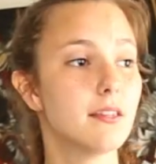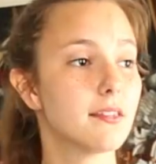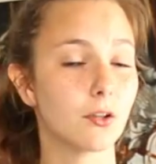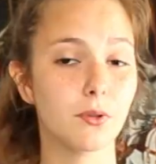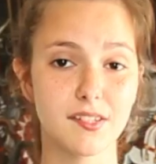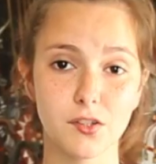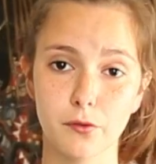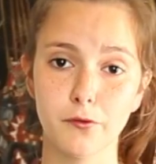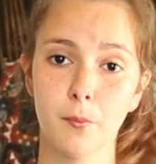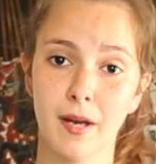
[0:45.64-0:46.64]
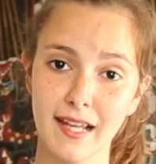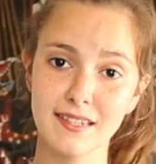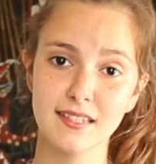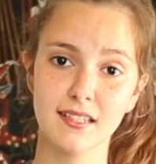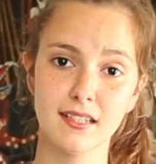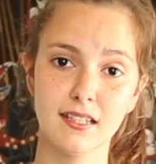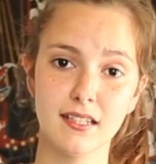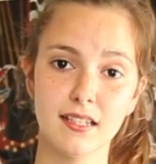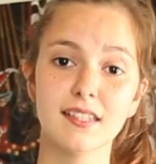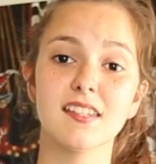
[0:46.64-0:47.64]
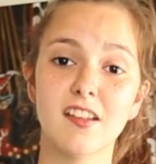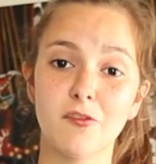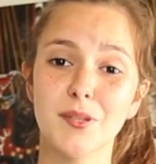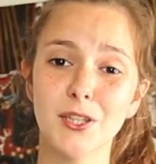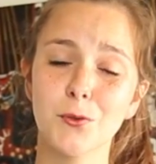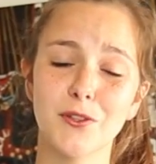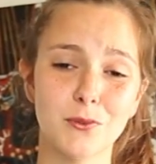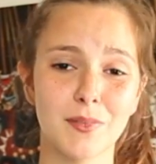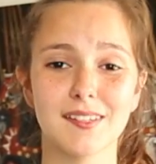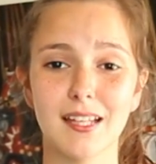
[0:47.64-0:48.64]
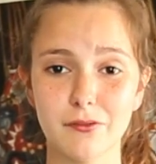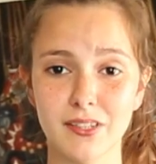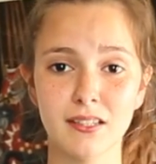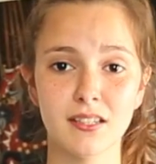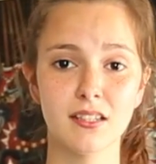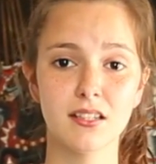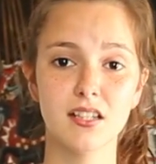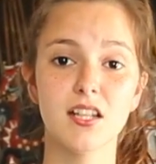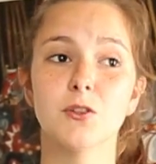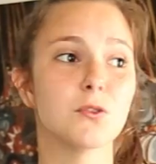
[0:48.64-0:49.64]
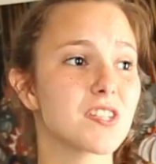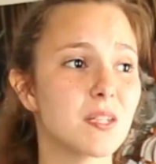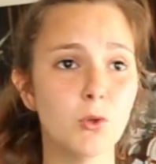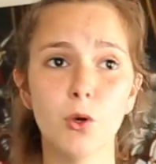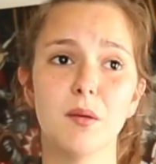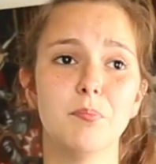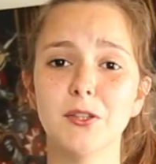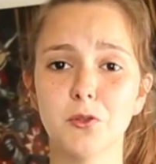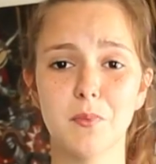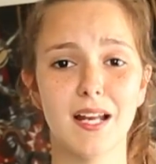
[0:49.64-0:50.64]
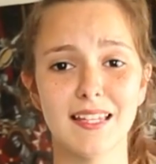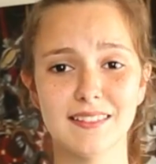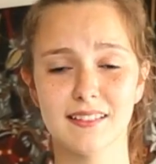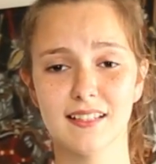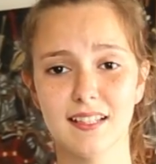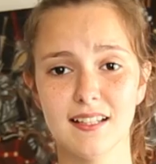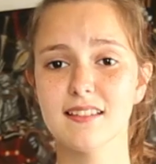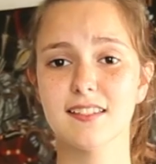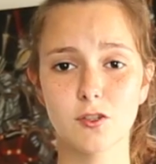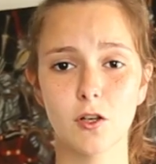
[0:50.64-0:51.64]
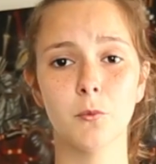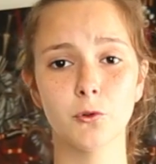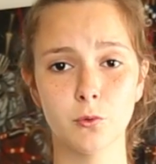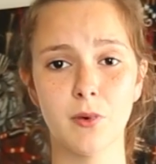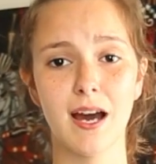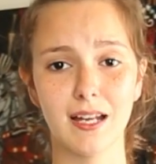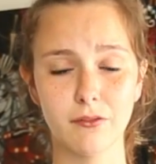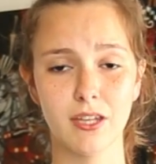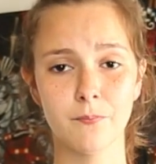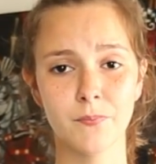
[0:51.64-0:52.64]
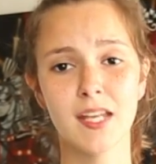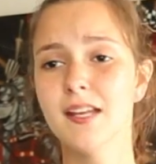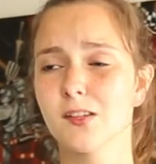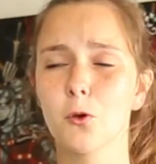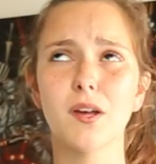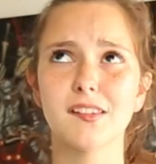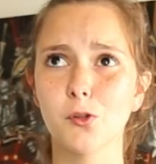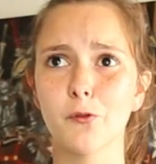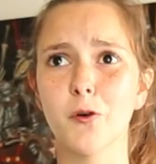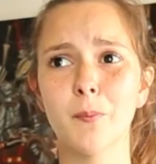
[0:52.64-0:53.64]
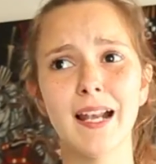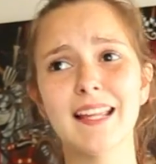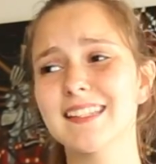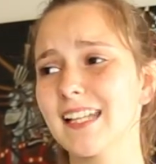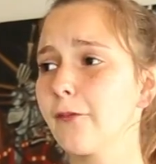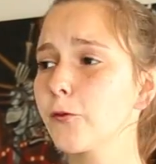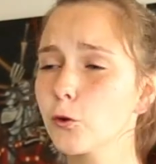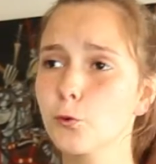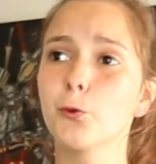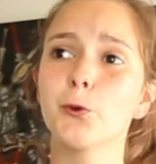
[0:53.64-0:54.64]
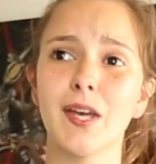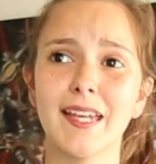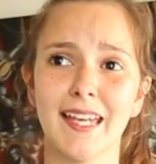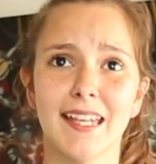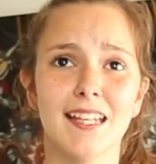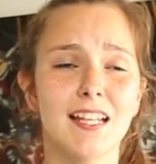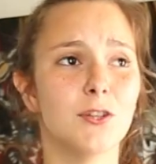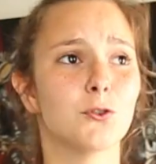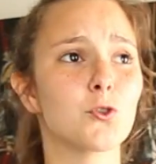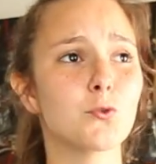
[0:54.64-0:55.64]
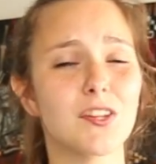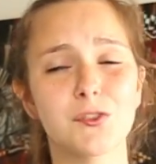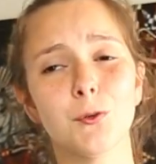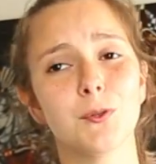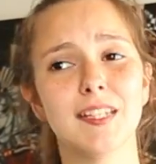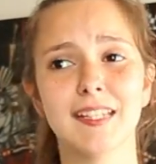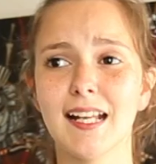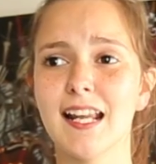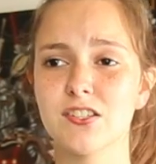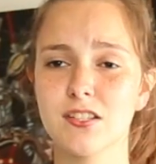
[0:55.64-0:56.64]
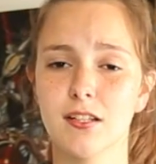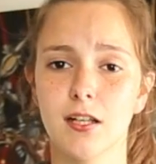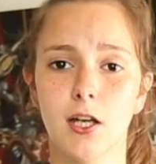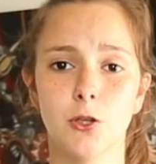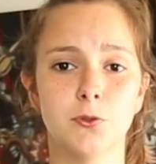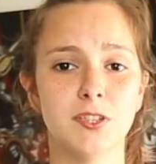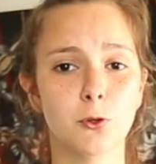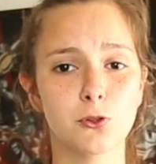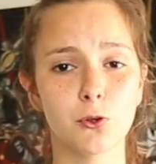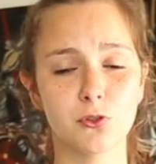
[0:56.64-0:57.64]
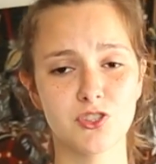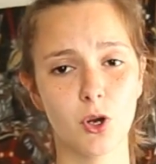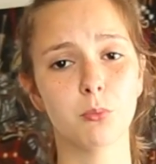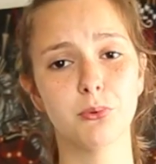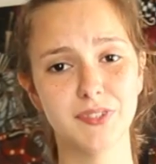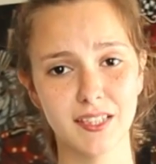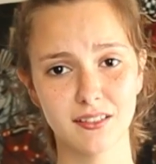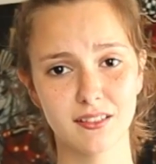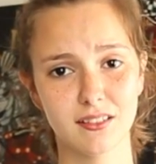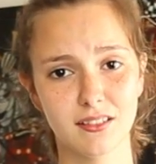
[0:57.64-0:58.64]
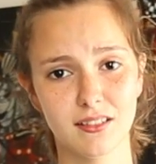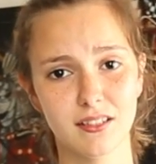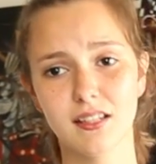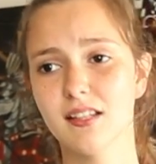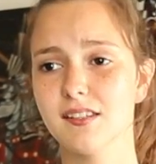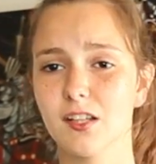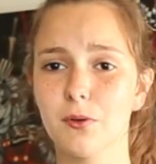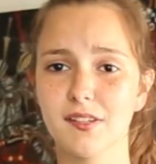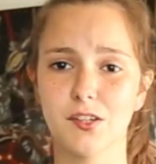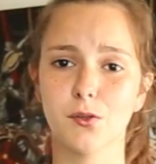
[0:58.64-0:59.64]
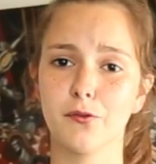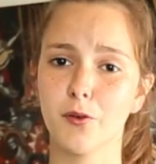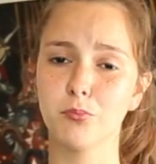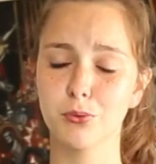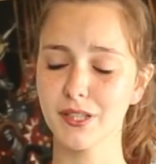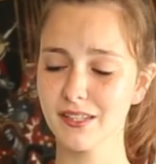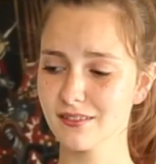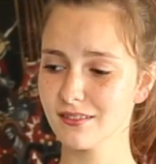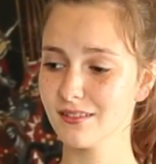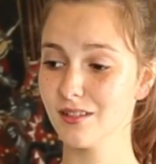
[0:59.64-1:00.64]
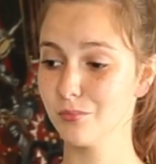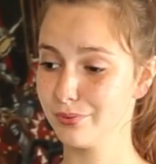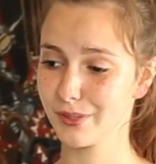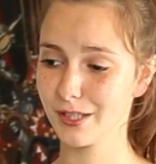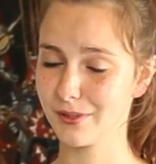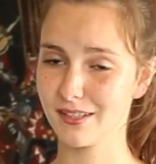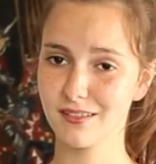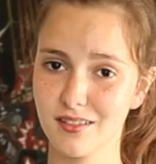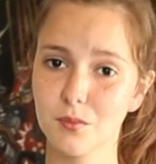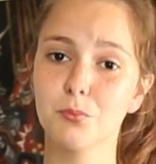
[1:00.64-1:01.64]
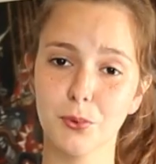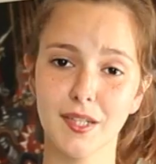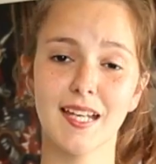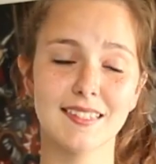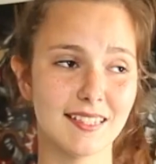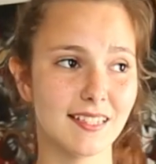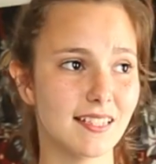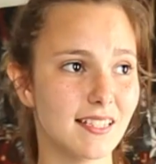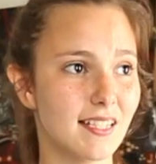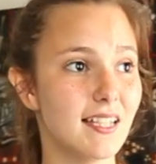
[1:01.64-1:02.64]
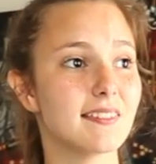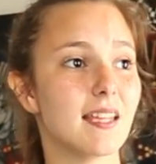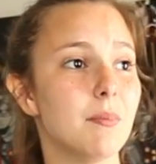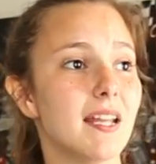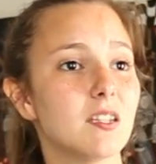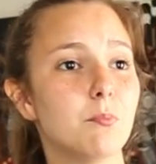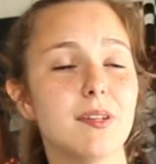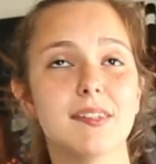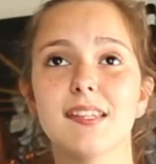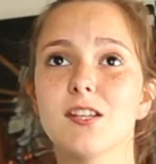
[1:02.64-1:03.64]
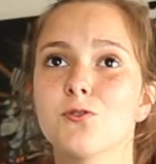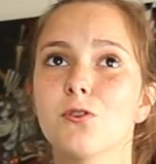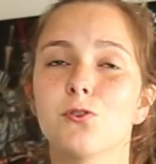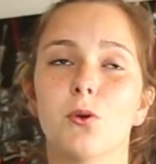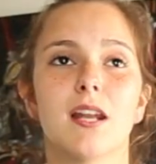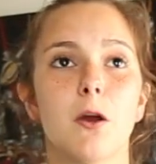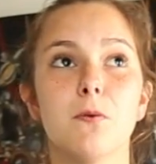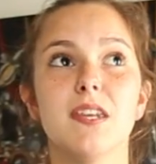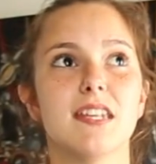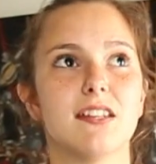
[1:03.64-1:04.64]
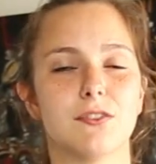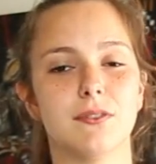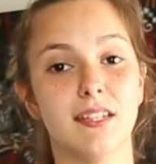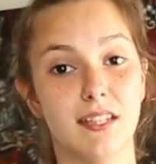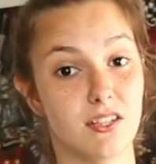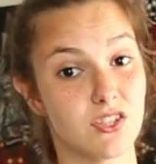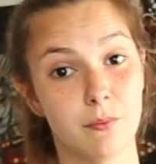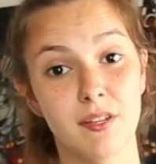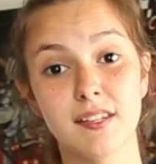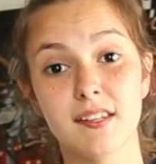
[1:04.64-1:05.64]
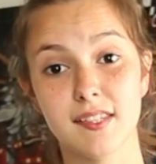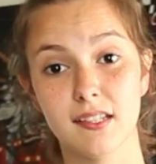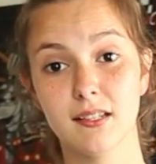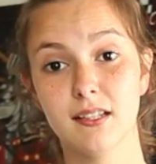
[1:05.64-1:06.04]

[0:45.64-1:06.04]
C'est quoi ces enfants malades qui savent bien de quoi demain sera fait De chimio et pas de balade, si seulement demain arrivait. C'est quoi ces enfants malades qui rêvent que de cours de récré De joie sans le décalage, d'une innocence déjà amputée c'est quoi ces enfants pourris Pourris, oui. Pourris gâtés. Tablette, PC, juste sur la Wii et ce n'est jamais assez.